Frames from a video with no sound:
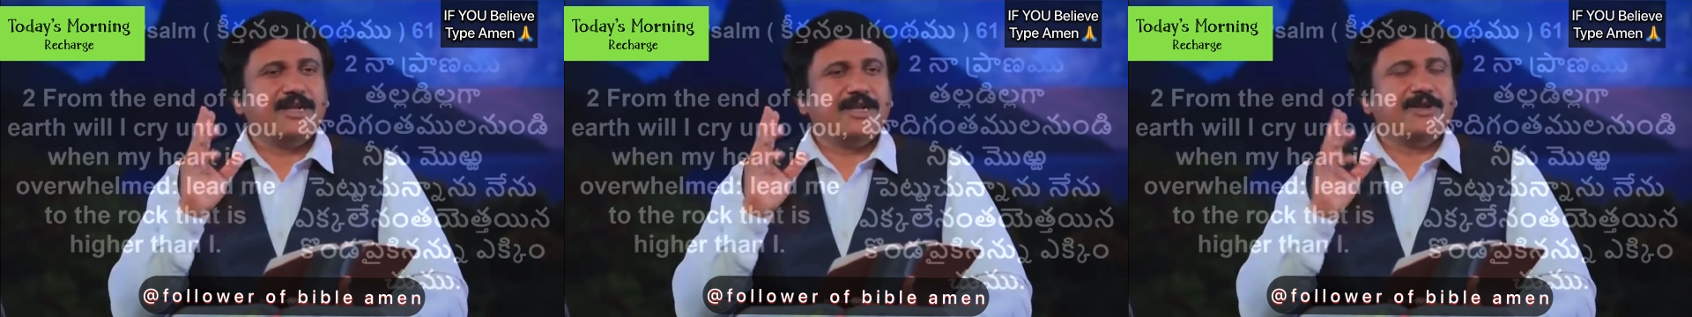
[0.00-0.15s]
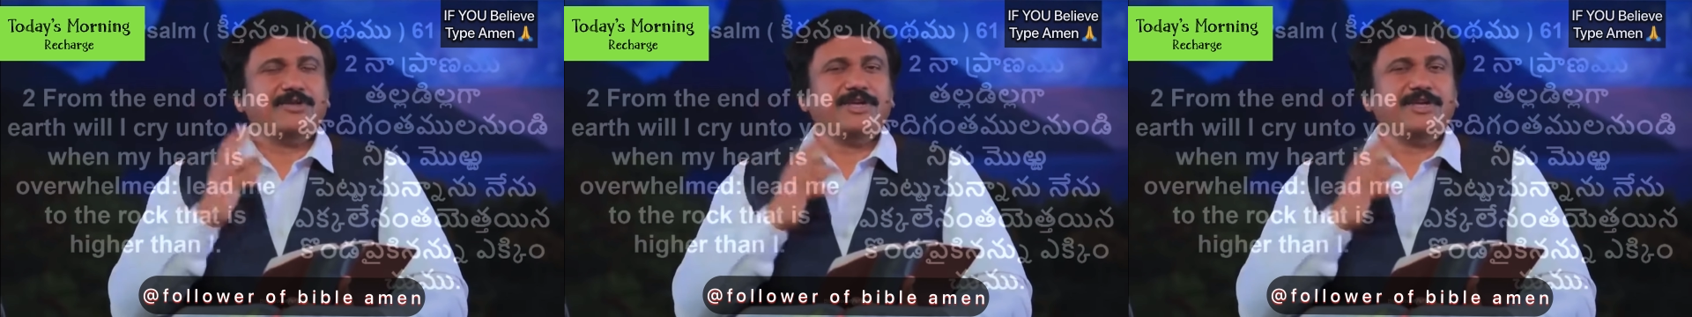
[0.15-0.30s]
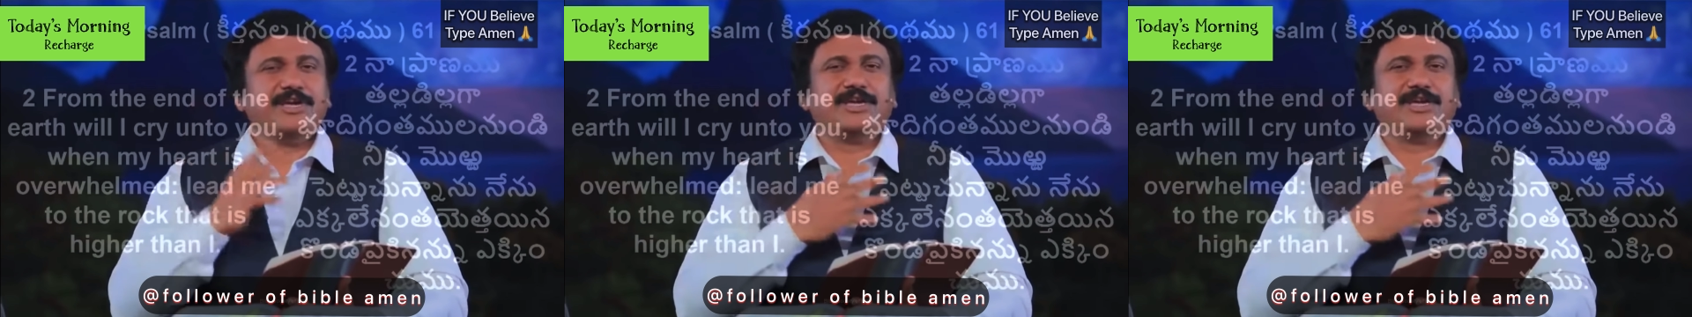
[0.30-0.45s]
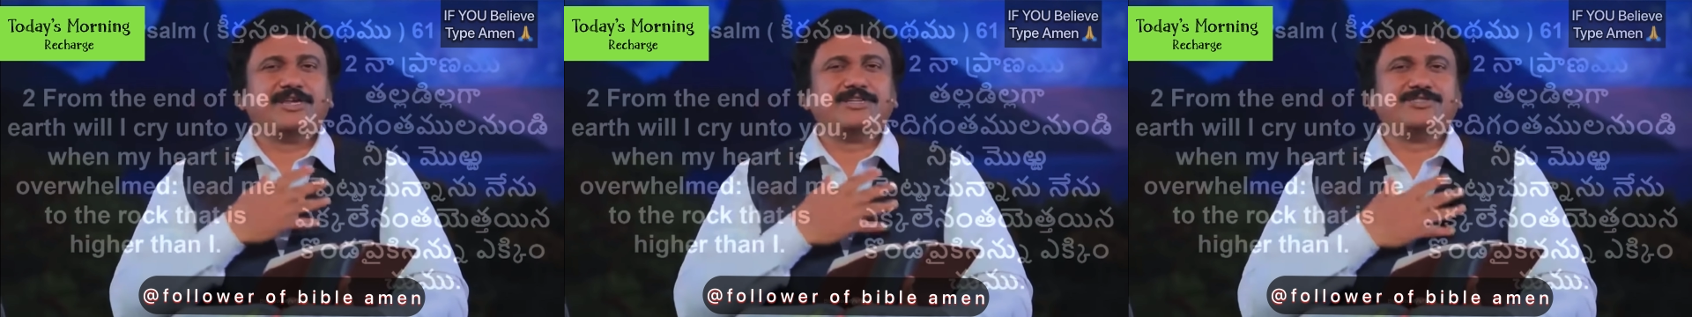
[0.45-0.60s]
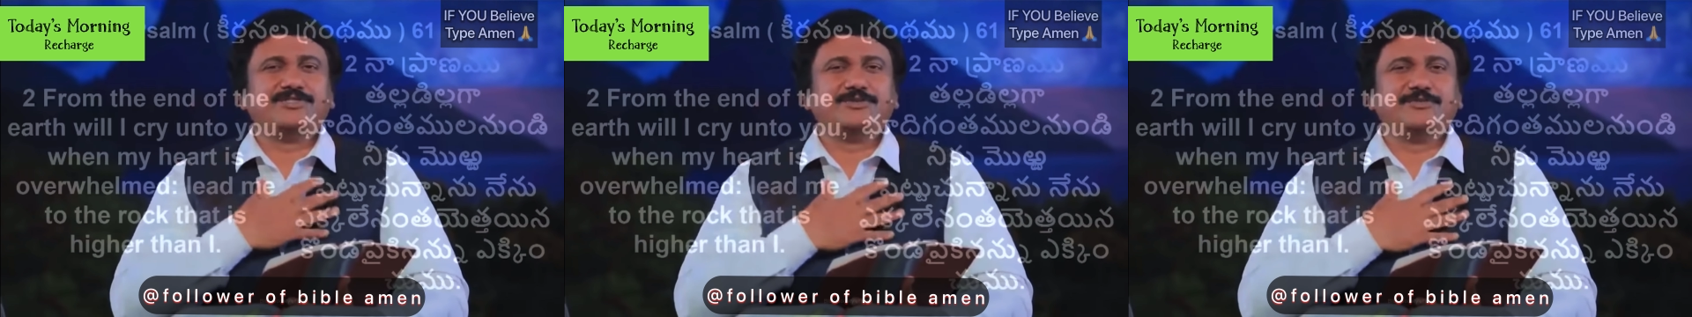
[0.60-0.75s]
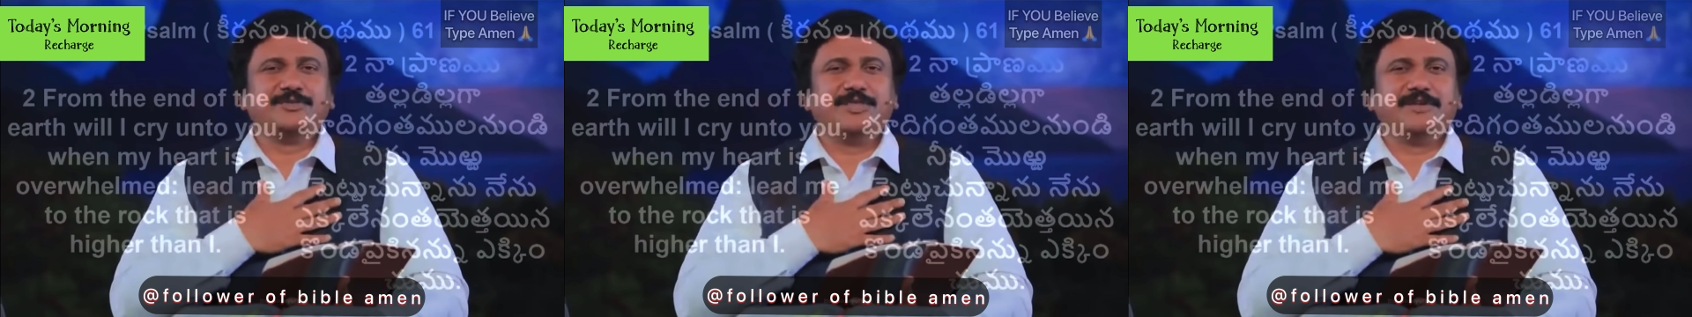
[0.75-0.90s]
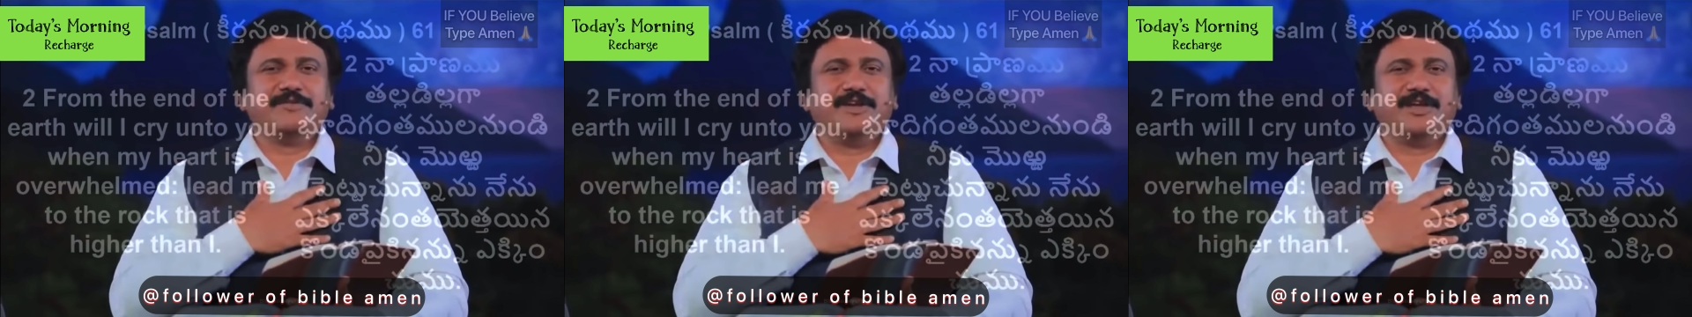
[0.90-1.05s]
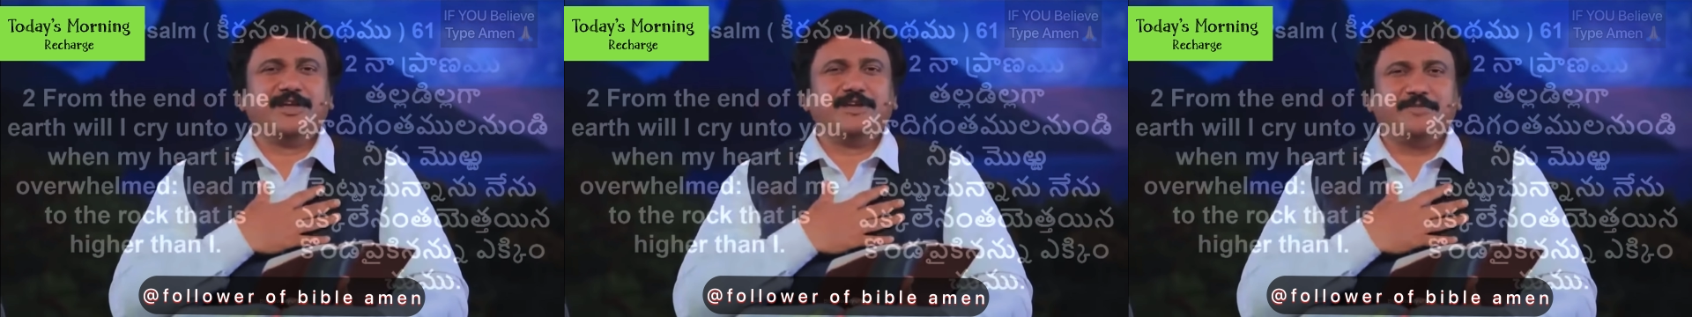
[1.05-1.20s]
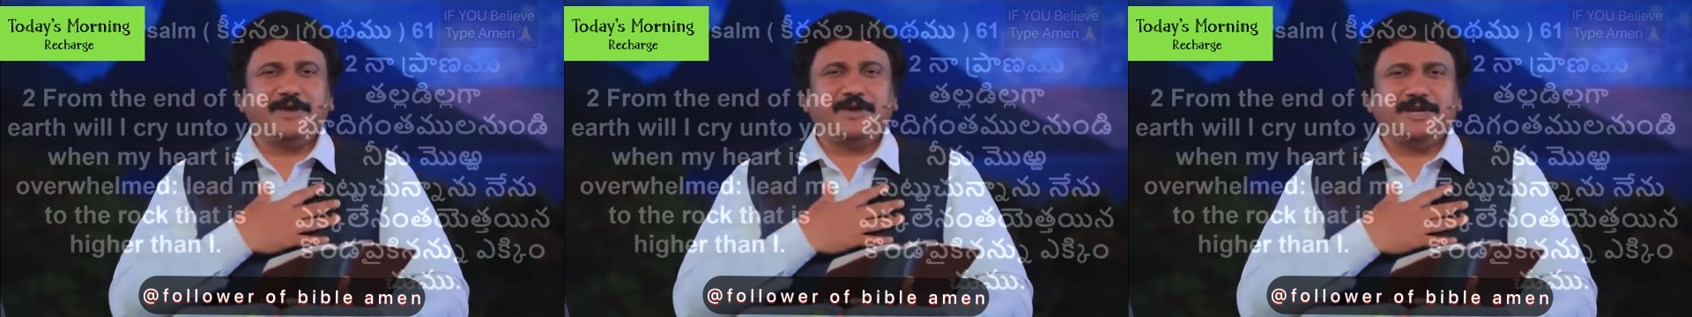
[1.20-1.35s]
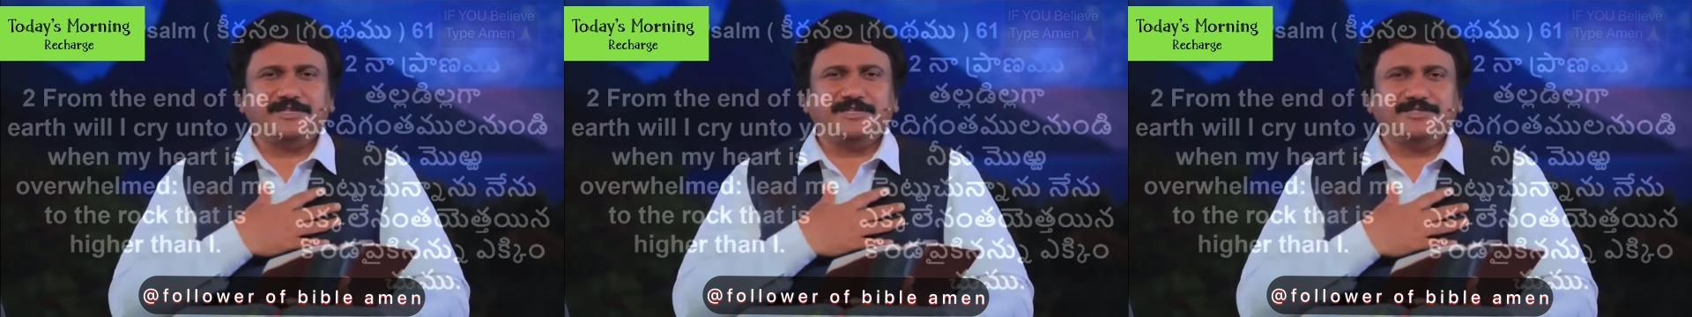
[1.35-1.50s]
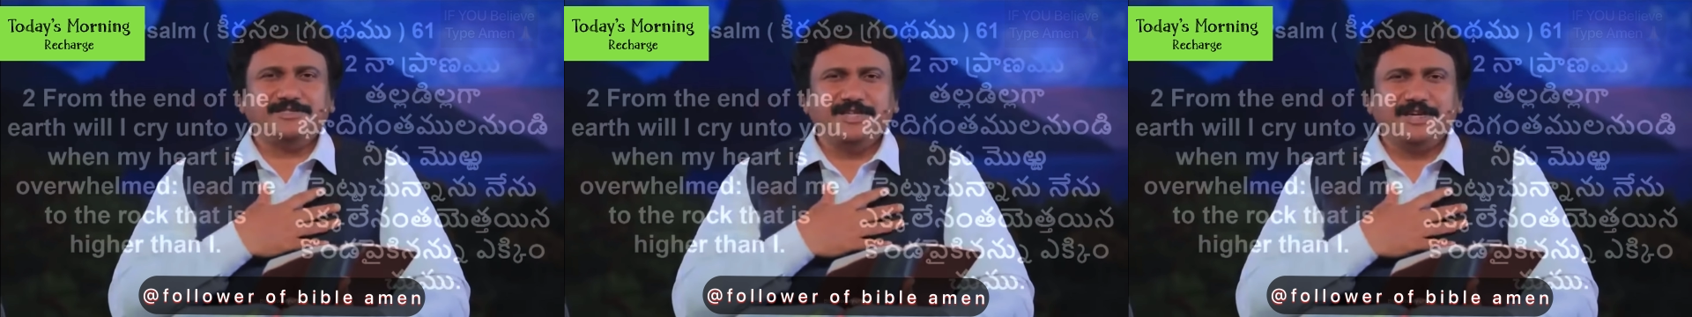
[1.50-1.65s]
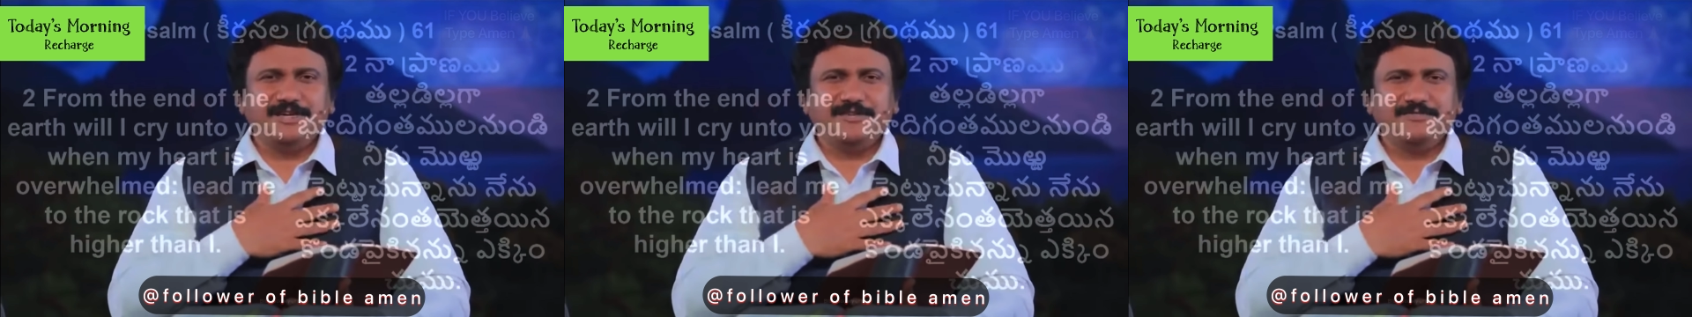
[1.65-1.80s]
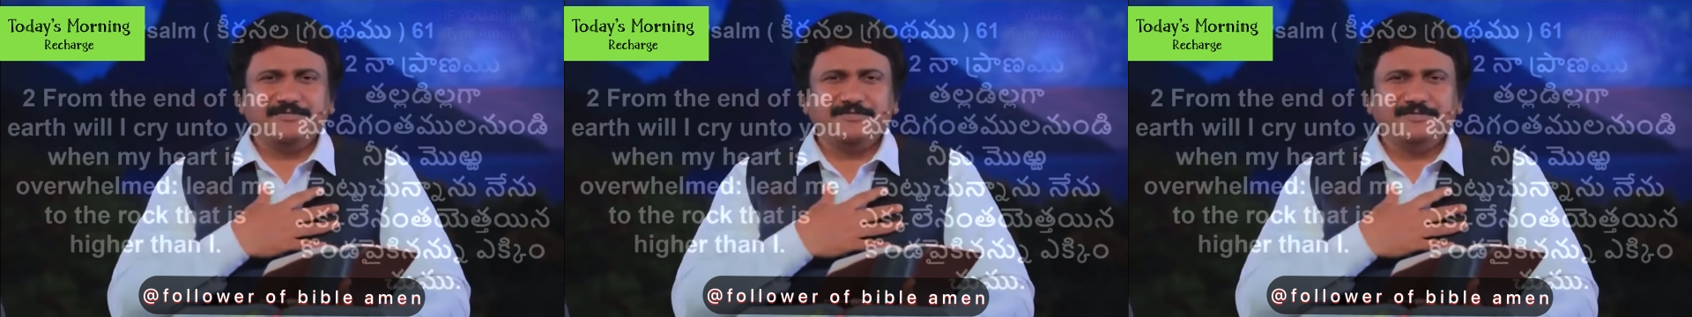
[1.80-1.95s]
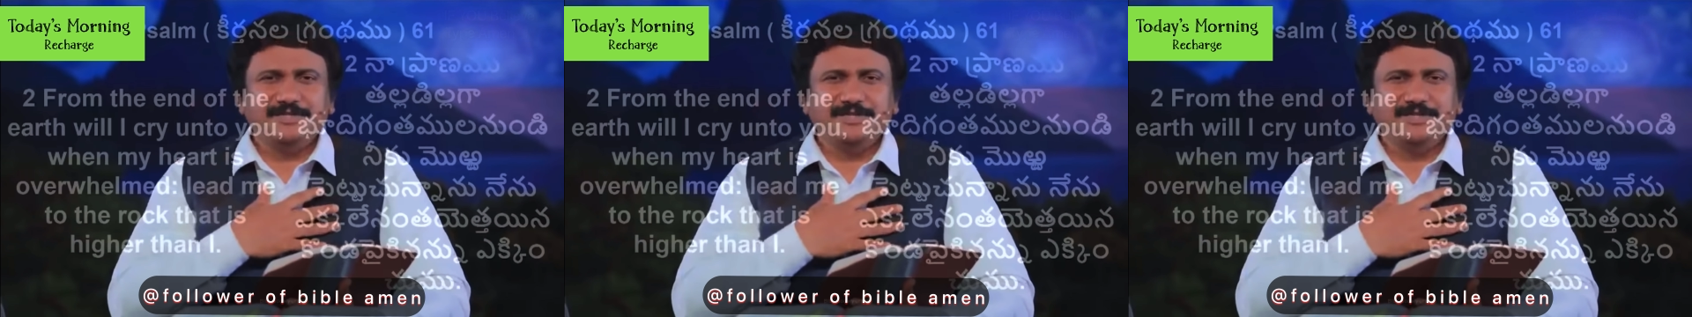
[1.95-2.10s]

నన్ను ఎక్కించుము దేవా అని ప్రార్థించాడు